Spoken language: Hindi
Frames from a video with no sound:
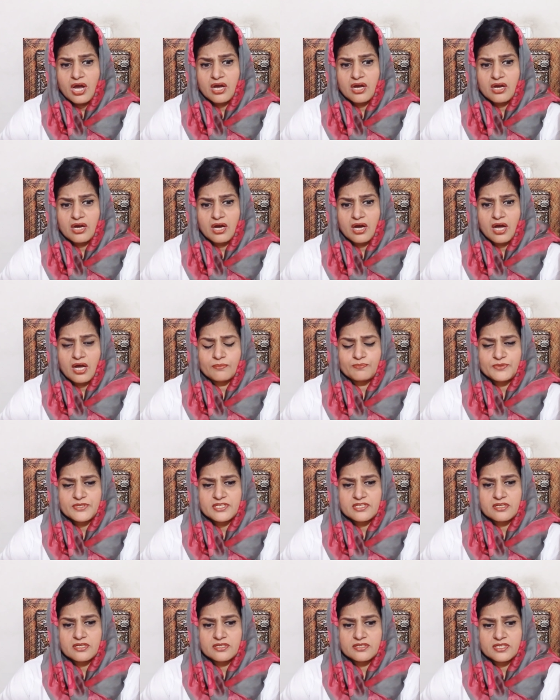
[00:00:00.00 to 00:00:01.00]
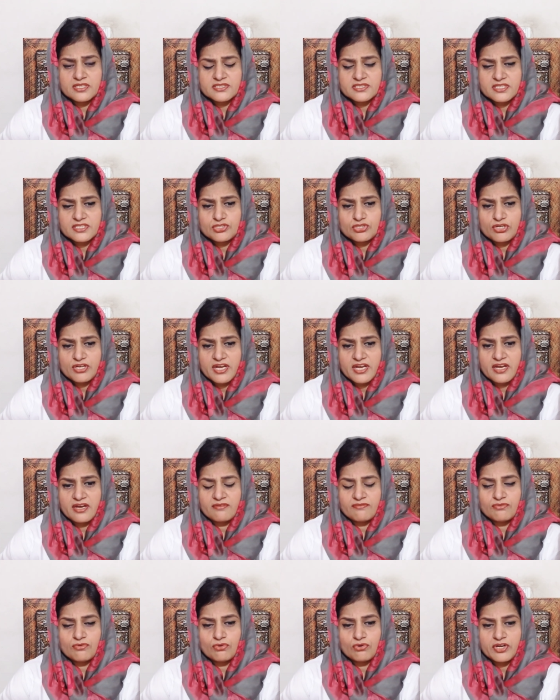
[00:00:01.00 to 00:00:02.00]
आपकी नज़र जो है
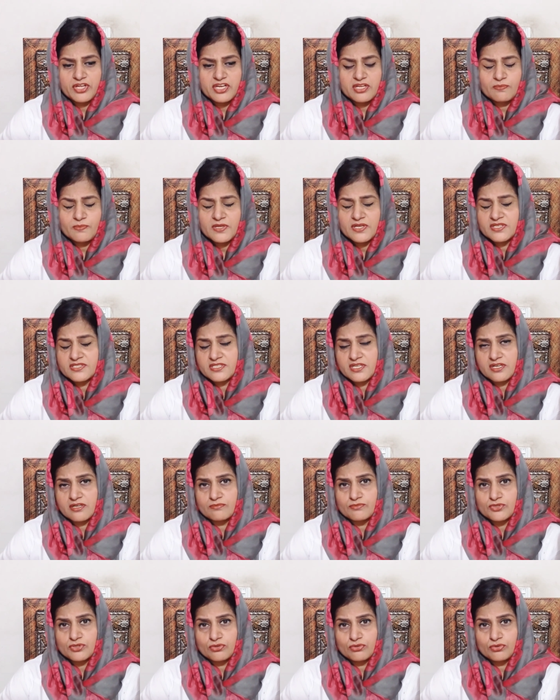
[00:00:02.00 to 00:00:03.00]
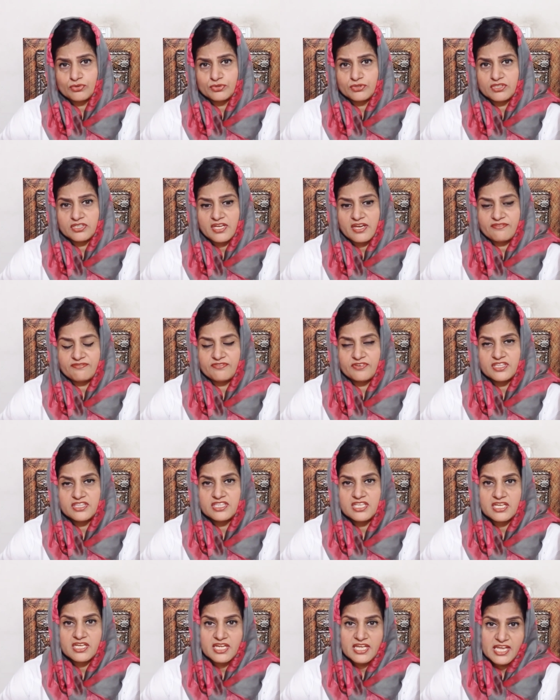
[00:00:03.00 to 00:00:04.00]
वो करीब की नज़र कमज़ोर होती है
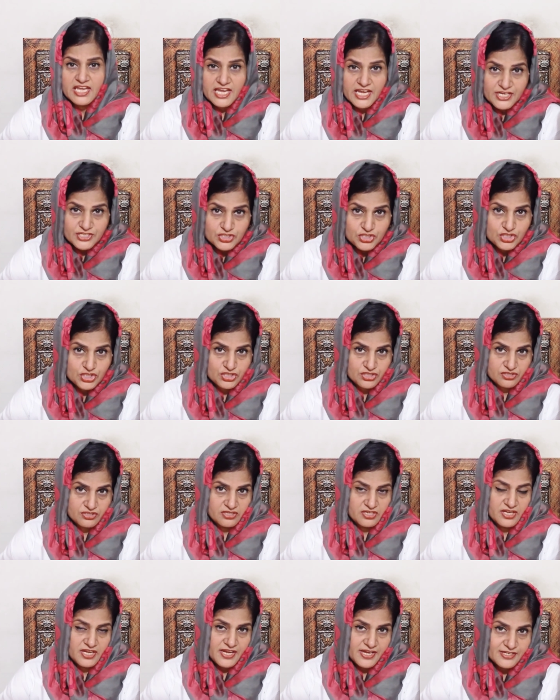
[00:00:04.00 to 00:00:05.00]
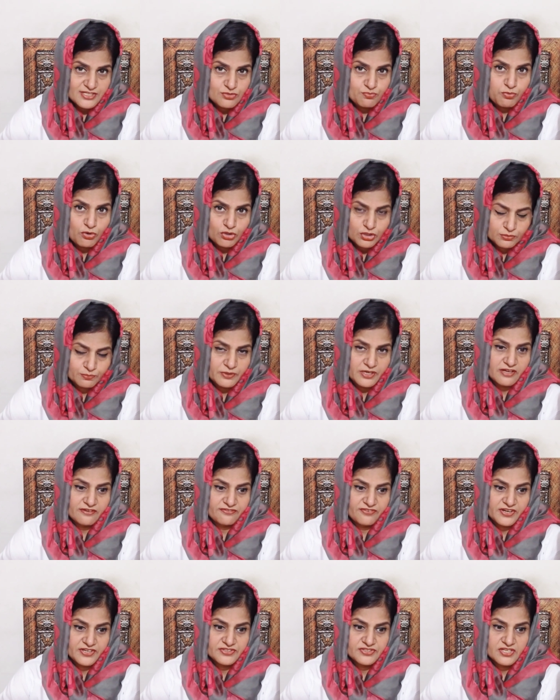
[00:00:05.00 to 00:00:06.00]
विद एज एज बहुत बड़ा
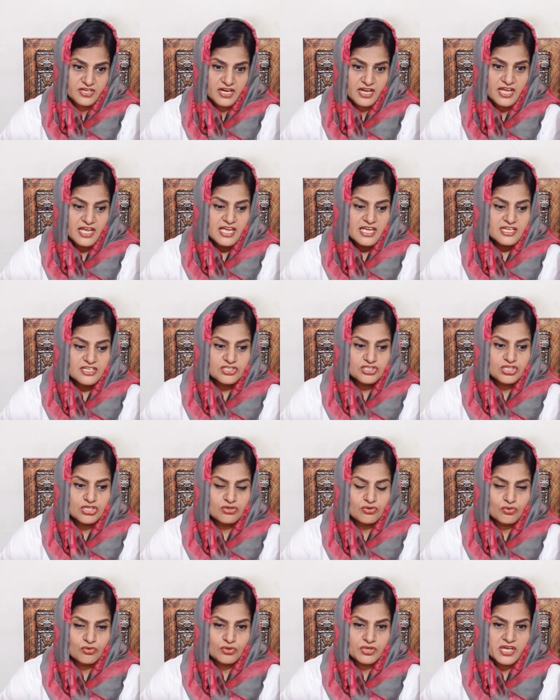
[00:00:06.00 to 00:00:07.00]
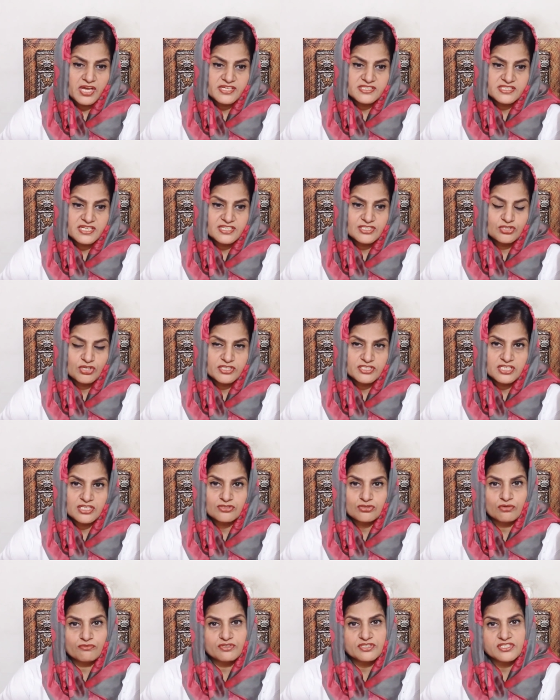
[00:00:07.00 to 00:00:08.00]
फैक्टर है जिन लोगों की आईसाइट जो है
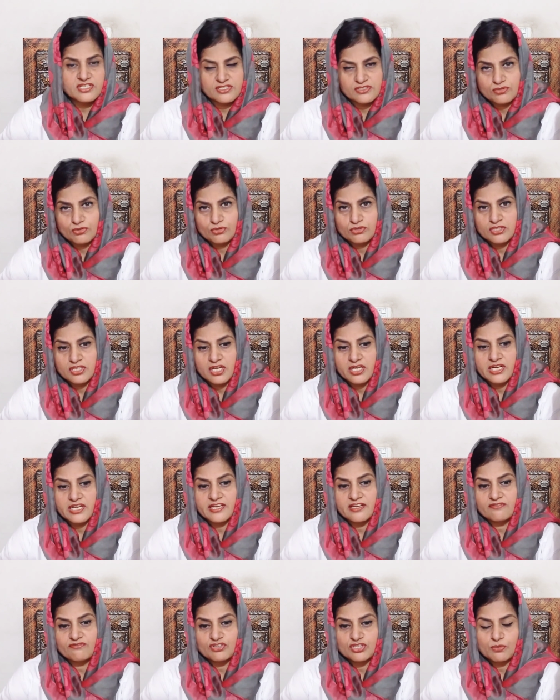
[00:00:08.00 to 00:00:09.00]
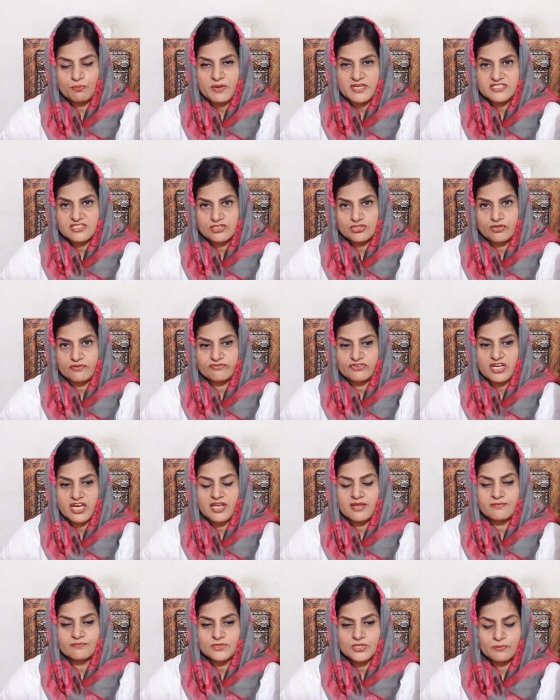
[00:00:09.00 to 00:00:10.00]
सिक्स ओवर सिक्स होती है लेकिन विद पैसेज ऑफ
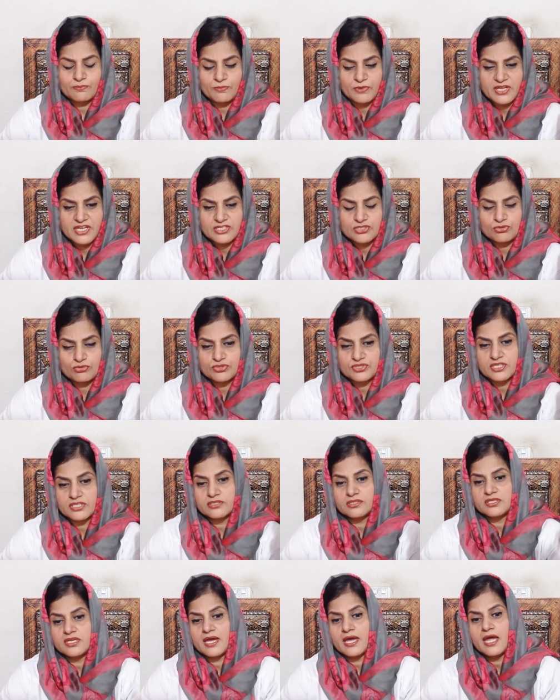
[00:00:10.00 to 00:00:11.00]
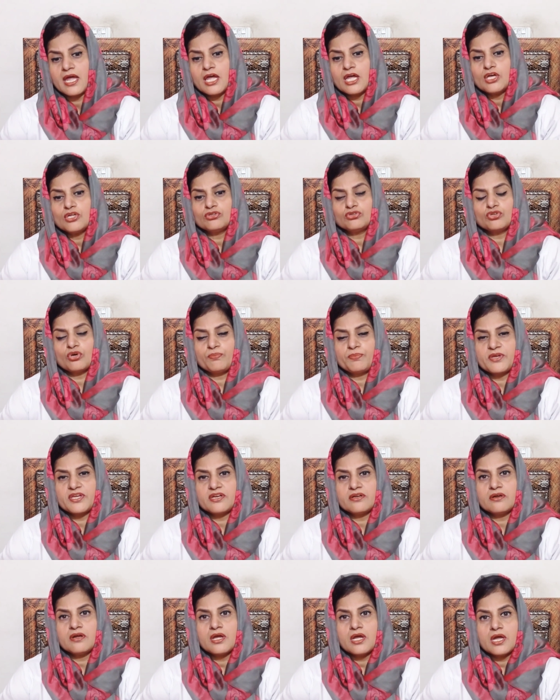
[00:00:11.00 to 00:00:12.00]
टाइम जब एज गुजरती है तो
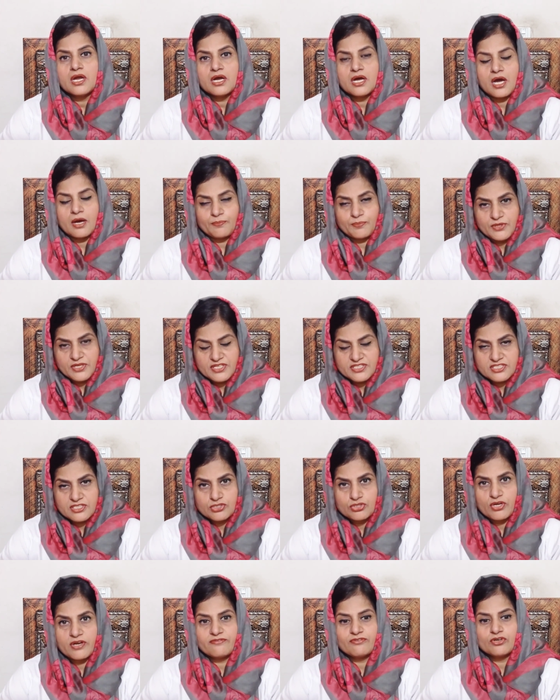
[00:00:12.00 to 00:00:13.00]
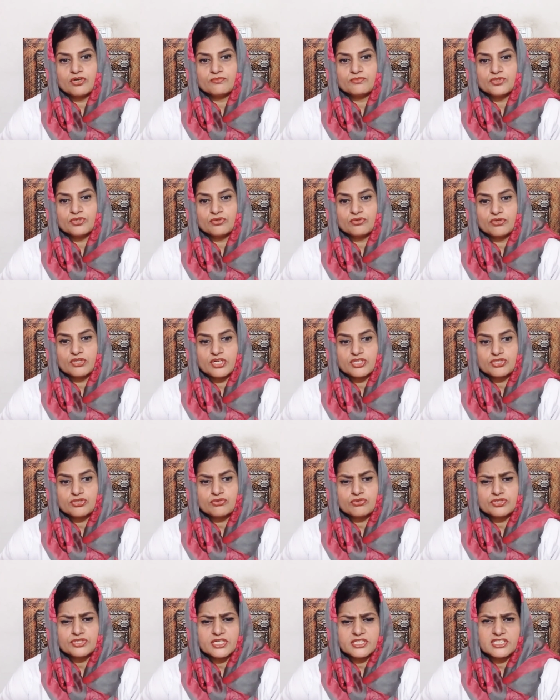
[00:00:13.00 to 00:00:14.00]
फिर आपकी नज़र जो है वो कमज़ोर होना
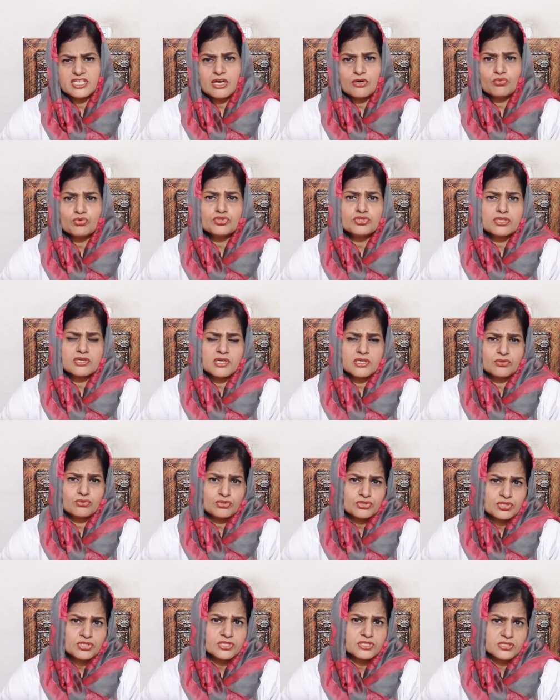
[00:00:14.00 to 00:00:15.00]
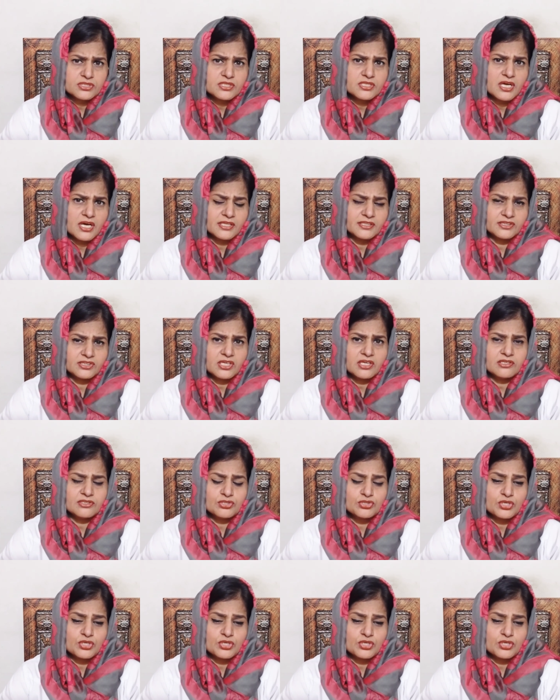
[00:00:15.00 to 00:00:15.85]
शुरू हो जाती है उसका कुछ हद तक